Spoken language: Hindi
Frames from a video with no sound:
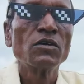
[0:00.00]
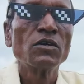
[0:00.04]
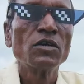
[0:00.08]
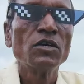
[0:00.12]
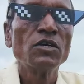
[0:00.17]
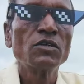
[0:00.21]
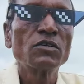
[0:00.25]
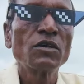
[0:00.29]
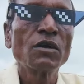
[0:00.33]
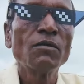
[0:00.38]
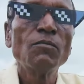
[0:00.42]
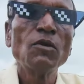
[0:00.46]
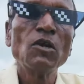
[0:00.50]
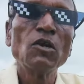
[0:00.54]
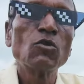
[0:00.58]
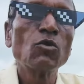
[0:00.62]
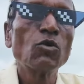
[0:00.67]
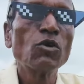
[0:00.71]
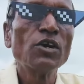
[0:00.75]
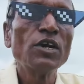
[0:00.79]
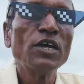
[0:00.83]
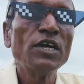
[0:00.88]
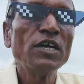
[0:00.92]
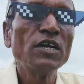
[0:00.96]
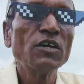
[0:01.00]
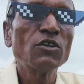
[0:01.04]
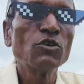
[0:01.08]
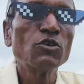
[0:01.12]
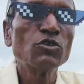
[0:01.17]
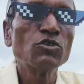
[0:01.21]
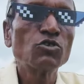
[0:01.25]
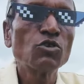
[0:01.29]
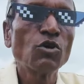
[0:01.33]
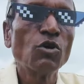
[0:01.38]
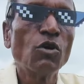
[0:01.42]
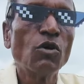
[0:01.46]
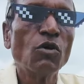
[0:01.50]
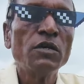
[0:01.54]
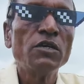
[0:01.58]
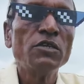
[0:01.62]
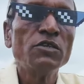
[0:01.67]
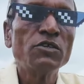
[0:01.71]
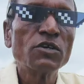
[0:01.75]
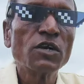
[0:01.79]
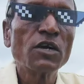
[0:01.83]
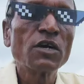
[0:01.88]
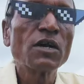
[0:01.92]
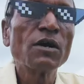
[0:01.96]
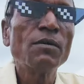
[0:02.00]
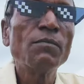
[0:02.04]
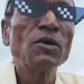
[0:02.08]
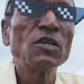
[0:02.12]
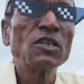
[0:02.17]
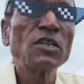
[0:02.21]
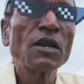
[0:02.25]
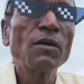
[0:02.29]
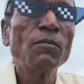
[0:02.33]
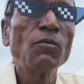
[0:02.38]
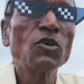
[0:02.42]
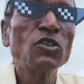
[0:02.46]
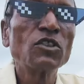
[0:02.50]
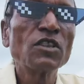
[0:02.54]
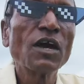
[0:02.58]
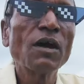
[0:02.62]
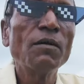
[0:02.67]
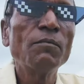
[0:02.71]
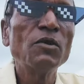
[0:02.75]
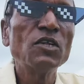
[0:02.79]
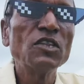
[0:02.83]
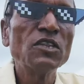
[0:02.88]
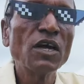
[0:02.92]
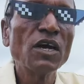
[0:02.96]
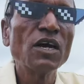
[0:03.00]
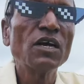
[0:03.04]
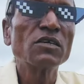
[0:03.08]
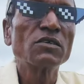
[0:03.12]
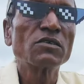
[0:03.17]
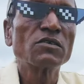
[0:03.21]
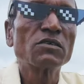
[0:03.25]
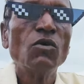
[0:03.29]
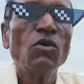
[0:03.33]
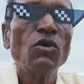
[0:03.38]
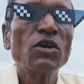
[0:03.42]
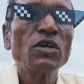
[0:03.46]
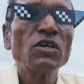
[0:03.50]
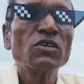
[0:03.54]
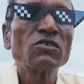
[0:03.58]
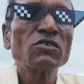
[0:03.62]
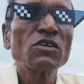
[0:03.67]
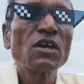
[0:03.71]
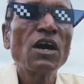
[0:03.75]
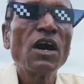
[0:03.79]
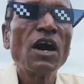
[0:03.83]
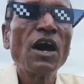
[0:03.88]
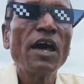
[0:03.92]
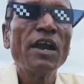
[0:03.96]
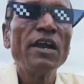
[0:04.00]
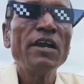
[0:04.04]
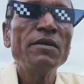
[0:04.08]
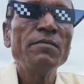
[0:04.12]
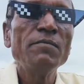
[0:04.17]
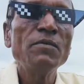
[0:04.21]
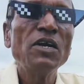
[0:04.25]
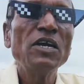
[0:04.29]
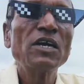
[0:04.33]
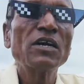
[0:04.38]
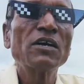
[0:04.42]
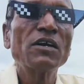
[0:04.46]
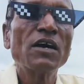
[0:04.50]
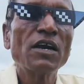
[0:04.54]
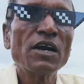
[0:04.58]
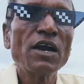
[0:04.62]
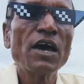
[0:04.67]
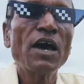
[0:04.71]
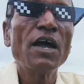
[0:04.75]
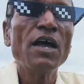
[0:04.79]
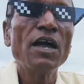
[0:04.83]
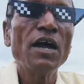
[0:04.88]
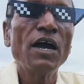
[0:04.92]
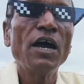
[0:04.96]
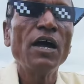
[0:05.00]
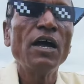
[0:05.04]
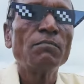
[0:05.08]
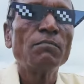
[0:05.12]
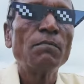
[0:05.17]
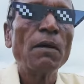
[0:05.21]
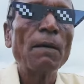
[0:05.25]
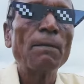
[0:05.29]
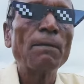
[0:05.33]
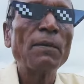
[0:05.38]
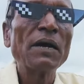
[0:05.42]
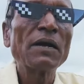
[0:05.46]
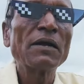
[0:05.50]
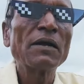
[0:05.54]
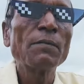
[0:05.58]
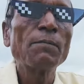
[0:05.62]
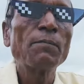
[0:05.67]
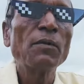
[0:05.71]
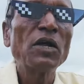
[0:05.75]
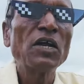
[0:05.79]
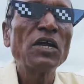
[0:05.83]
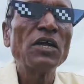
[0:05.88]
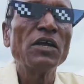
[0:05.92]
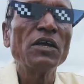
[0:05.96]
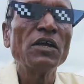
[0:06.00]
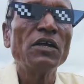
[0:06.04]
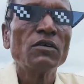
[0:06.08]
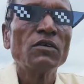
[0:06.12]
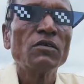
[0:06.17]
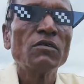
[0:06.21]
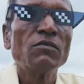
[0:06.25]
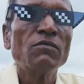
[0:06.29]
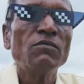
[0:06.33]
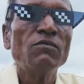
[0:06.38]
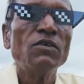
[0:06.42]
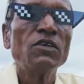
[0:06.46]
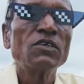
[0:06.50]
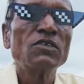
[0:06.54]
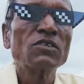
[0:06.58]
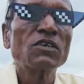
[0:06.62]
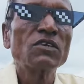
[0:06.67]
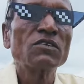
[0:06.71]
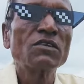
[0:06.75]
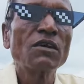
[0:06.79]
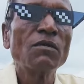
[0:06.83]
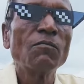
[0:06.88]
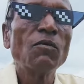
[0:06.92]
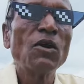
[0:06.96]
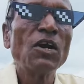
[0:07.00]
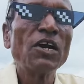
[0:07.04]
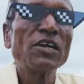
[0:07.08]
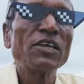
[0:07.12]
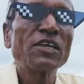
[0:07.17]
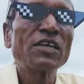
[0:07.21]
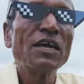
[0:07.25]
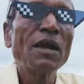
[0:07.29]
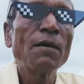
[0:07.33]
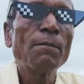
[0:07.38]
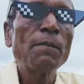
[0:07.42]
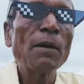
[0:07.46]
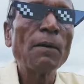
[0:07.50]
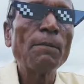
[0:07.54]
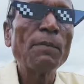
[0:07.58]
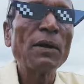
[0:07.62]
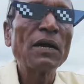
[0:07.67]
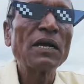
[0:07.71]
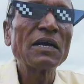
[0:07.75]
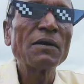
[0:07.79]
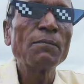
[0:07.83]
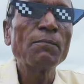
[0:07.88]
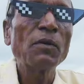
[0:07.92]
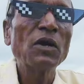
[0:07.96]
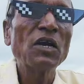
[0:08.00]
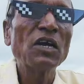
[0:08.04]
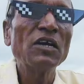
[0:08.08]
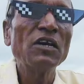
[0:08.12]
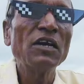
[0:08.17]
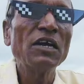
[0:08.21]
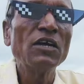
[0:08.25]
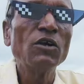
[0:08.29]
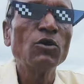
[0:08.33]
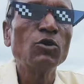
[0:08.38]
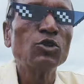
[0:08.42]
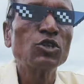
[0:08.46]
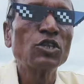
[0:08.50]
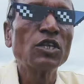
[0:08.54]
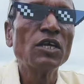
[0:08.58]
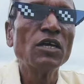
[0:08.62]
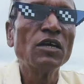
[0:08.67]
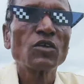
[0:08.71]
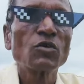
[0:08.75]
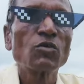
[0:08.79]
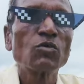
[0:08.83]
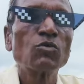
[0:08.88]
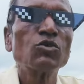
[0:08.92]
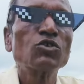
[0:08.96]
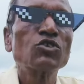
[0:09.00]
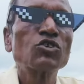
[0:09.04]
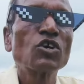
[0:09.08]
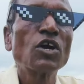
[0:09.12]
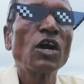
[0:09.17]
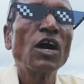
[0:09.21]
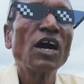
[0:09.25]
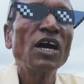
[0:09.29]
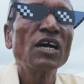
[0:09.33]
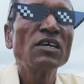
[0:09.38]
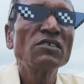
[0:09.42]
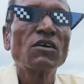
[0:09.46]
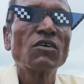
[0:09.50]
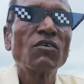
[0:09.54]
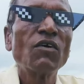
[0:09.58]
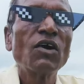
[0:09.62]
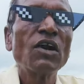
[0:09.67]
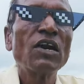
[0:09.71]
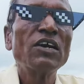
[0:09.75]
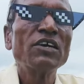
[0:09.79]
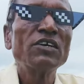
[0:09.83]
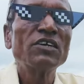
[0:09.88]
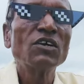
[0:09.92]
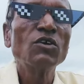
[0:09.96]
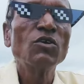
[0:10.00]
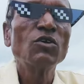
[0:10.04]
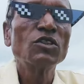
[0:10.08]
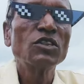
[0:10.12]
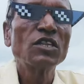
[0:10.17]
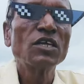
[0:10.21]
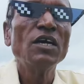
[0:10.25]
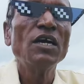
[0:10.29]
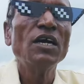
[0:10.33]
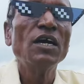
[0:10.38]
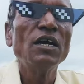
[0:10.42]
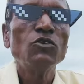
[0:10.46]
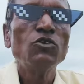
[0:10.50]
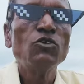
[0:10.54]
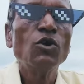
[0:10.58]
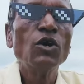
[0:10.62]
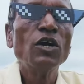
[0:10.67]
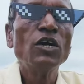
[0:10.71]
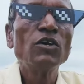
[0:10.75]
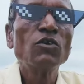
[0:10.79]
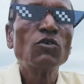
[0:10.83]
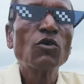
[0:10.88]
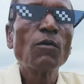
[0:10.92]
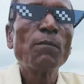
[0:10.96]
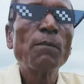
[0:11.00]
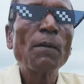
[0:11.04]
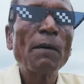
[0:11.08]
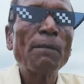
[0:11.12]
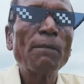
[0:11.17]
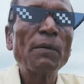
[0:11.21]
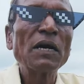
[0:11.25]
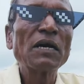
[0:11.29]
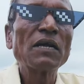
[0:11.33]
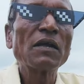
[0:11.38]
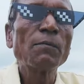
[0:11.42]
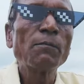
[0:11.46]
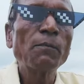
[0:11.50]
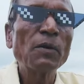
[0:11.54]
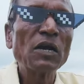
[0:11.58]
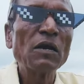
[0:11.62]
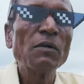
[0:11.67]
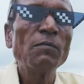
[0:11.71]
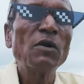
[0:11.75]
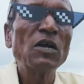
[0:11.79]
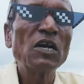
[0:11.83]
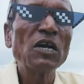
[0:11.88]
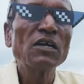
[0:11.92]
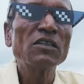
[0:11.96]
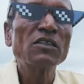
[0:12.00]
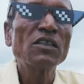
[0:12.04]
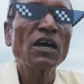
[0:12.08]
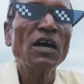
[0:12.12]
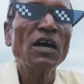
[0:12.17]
ऐसा बिल्कुल नहीं है दोस्तों दिनचक का मतलब होता है बिंदास और इसका हाल ही में एक गाना आया है पापा की परी वैसे सब लड़कियां पापा की परी नहीं होती कुछ खास क्वालिटी होती है जो इनको पापा की परी बनाता